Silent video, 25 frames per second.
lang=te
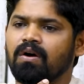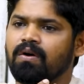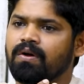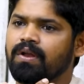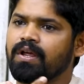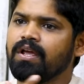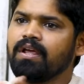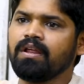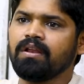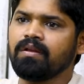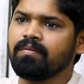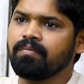
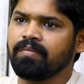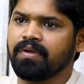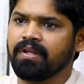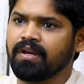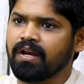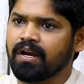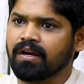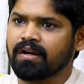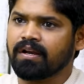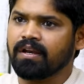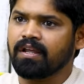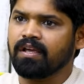అరే మీరు
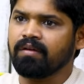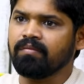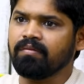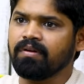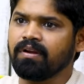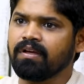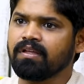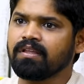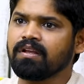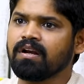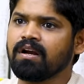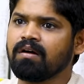అట్లా ఏం
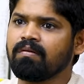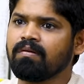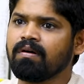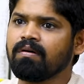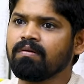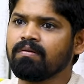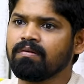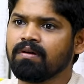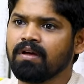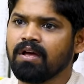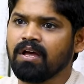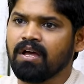లేదురా
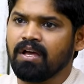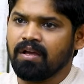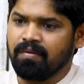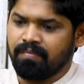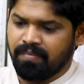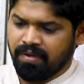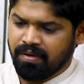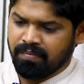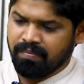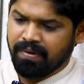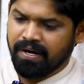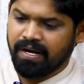బాబు
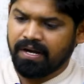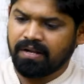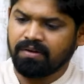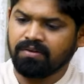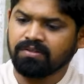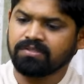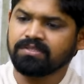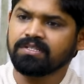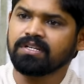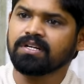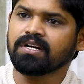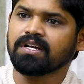మీకు బయటకు
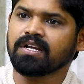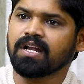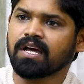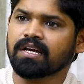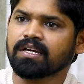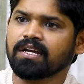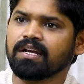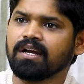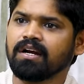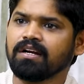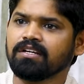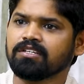వచ్చినాక
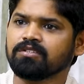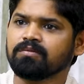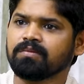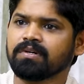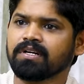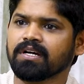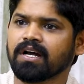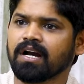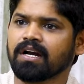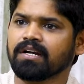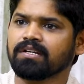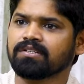రాఖీ
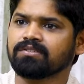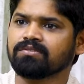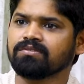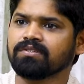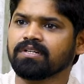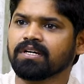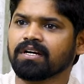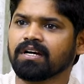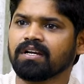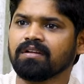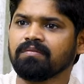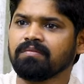కట్టించుకుంటా
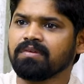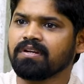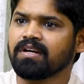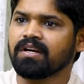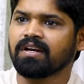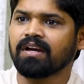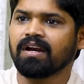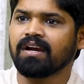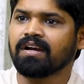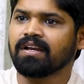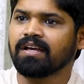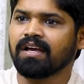కట్టించుకుంటా కానీ మీరు
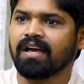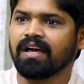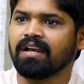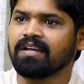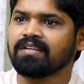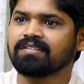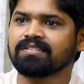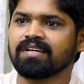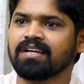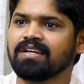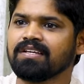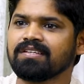ఇట్లాంటి
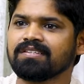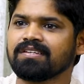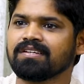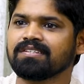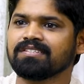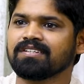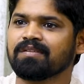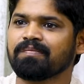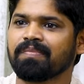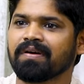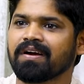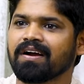గలీజ్ గలీజ్ ఏం
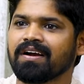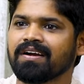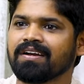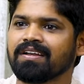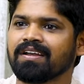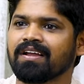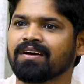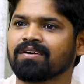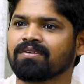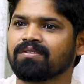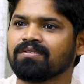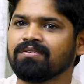చెప్పకండి
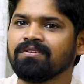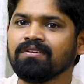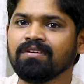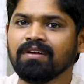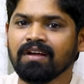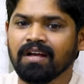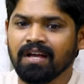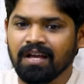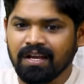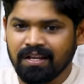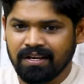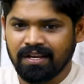నాకు
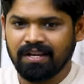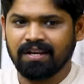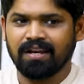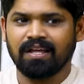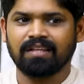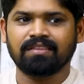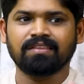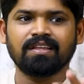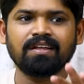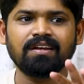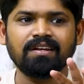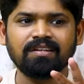నేను
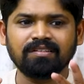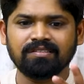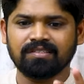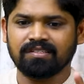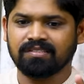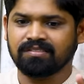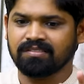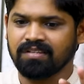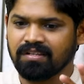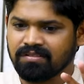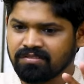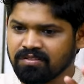అందరినీ
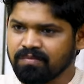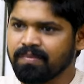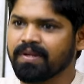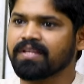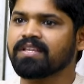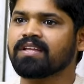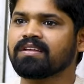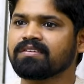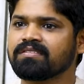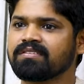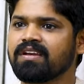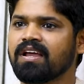సిస్టర్స్
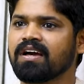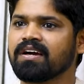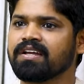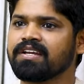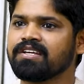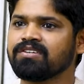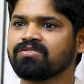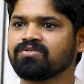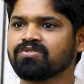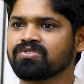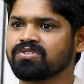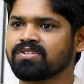బ్రదర్స్
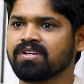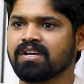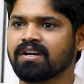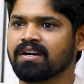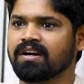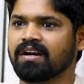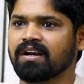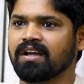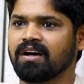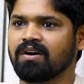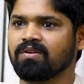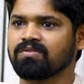లాగానే చూసిన
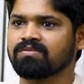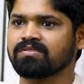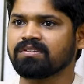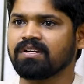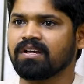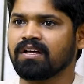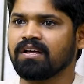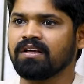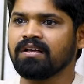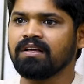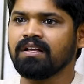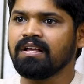అక్కడ
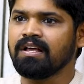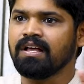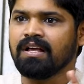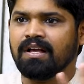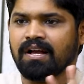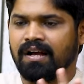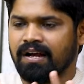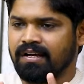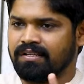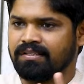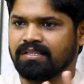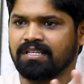హౌస్లో
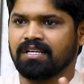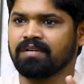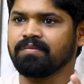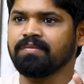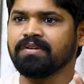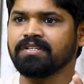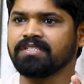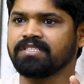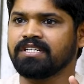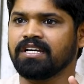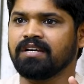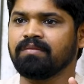అంతకు
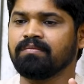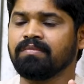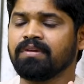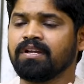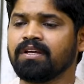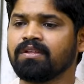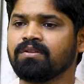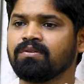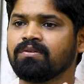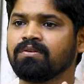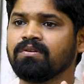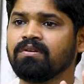మీకు చేయం
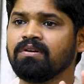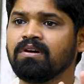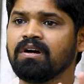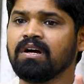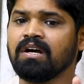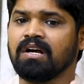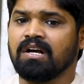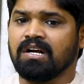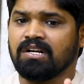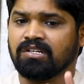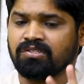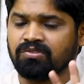లేదు
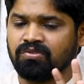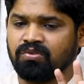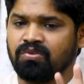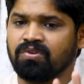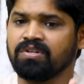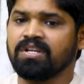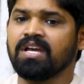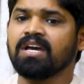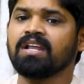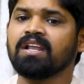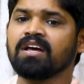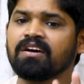
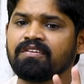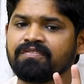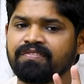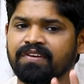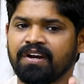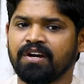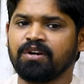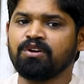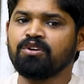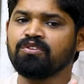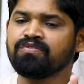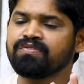సోనియా నాకు
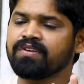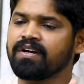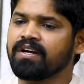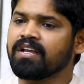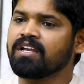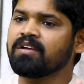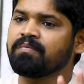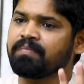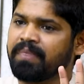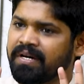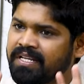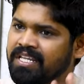ఫ్రెండ్ ఫ్రెండ్
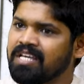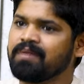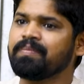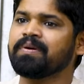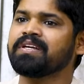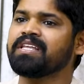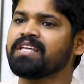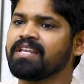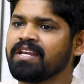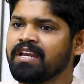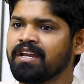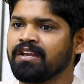అని పదే
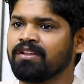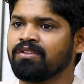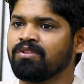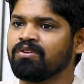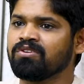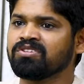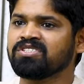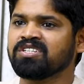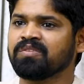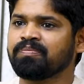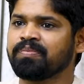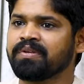పదే నేను
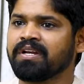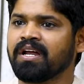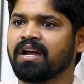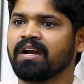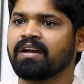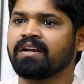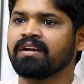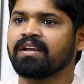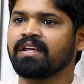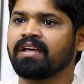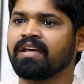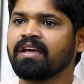ఎందుకు చెప్పినా
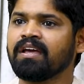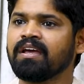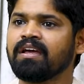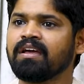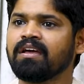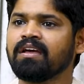అంటే